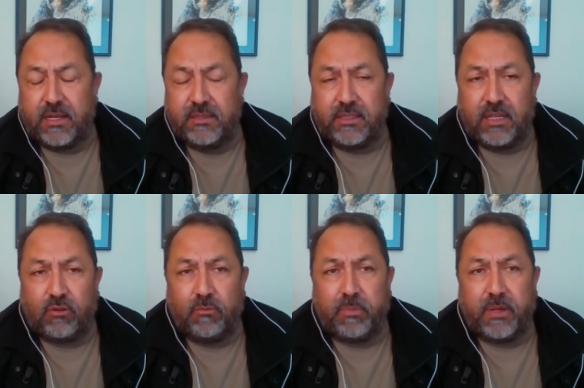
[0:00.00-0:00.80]
gente que la
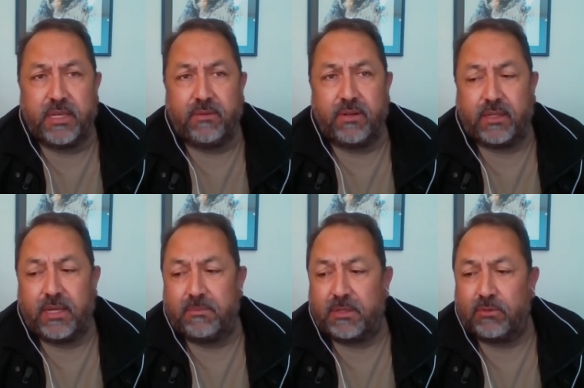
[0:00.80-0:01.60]
acompañaba en
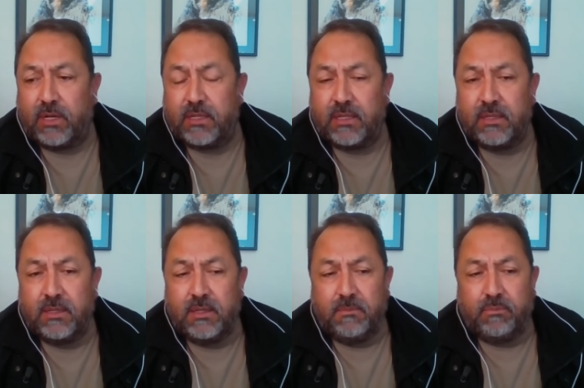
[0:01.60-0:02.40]
aquella madrugada
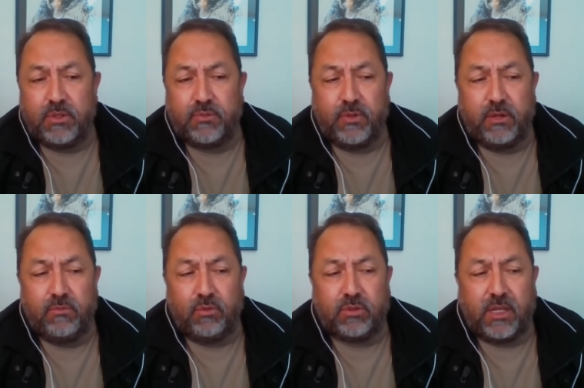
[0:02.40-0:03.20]
pues fue
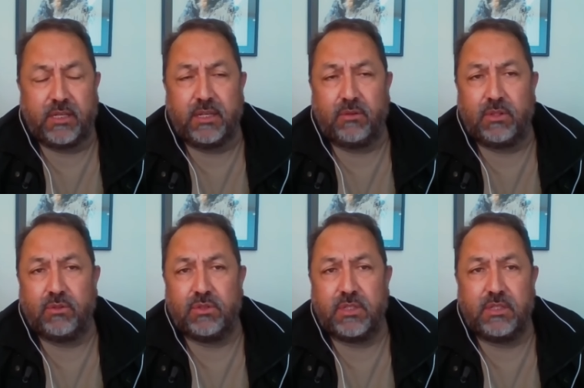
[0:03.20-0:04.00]
un montaje
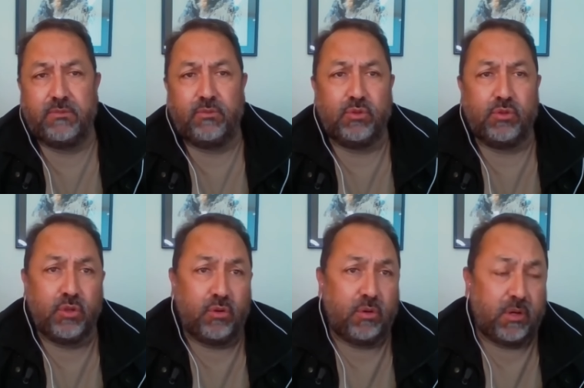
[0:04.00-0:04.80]
cuando se
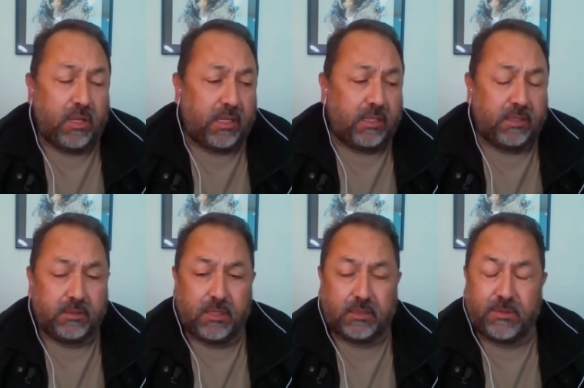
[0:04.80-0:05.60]
difundió a, la,
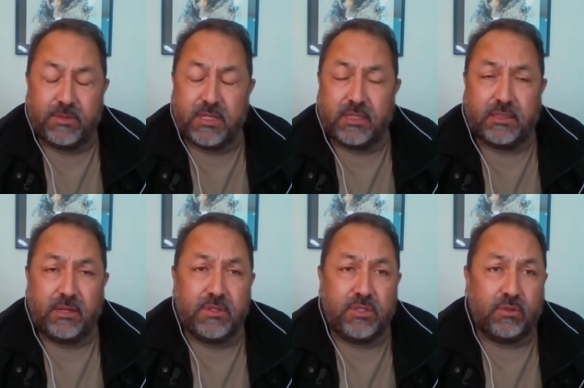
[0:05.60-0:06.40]
a través de la
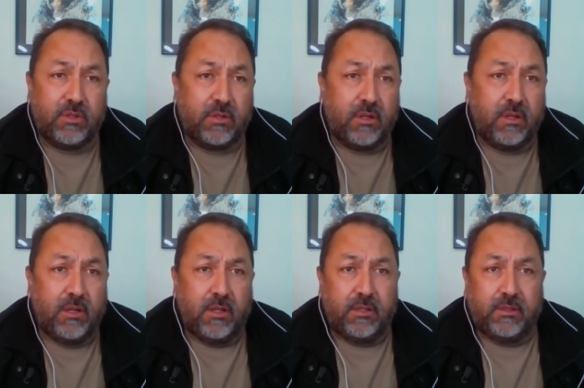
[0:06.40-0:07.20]
televisión,
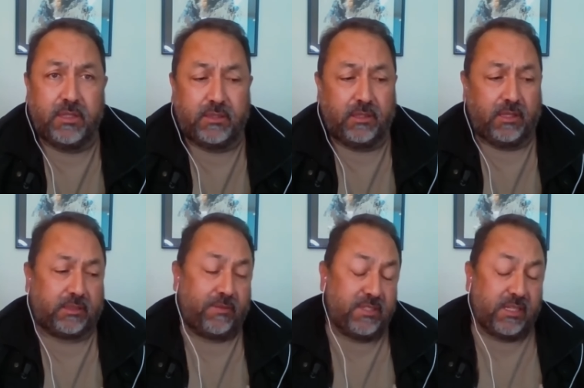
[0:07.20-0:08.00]
a
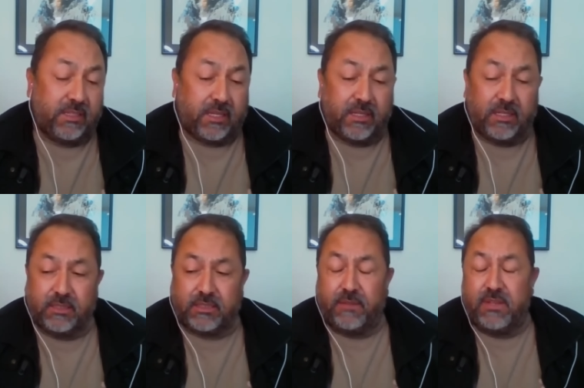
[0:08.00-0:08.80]
través del canal
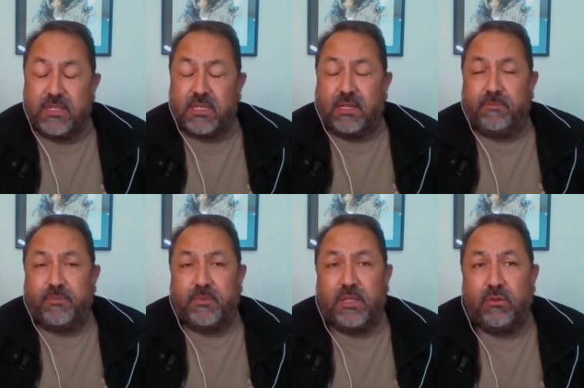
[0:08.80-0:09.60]
de Televisa,
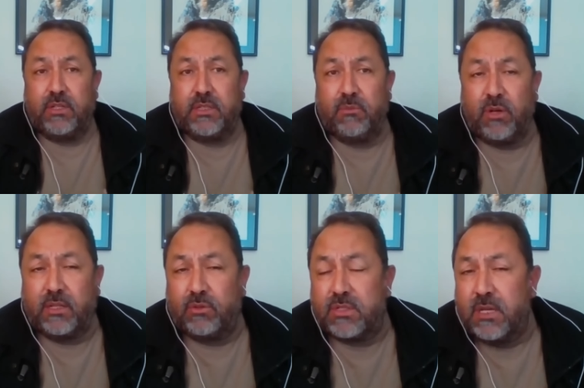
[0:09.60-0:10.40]
de López de
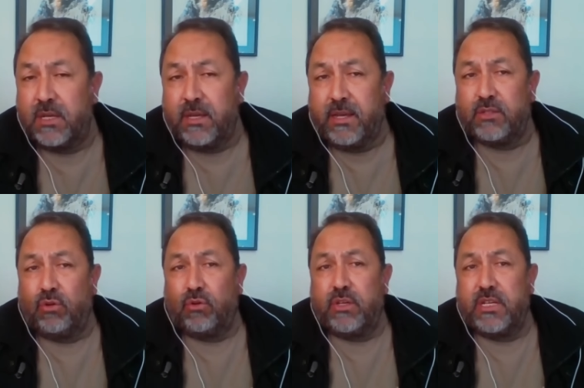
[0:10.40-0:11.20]
Mola. Entonces, eso
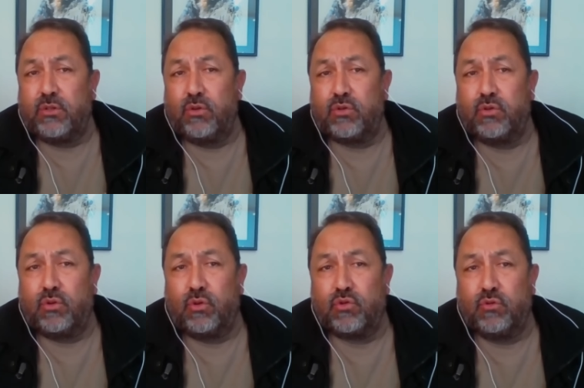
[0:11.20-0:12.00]
lo, y eso
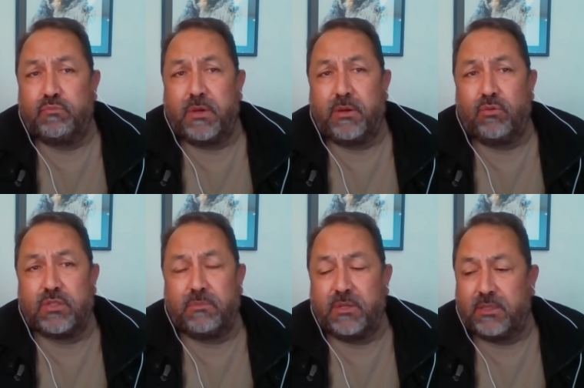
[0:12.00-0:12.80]
lo, supe
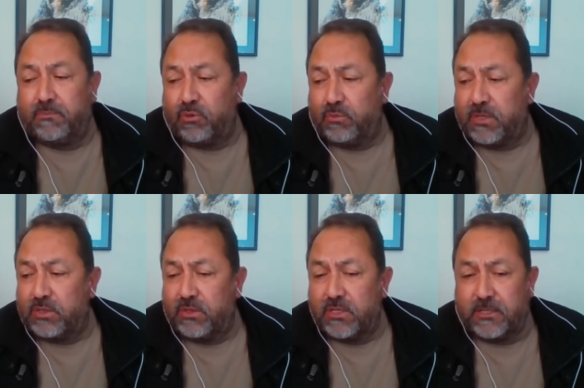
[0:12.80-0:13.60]
justamente por
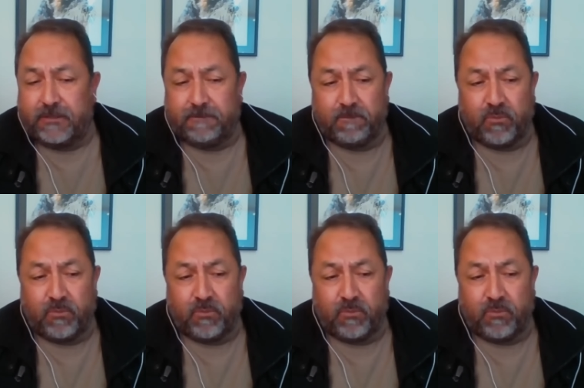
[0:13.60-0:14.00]
versiones de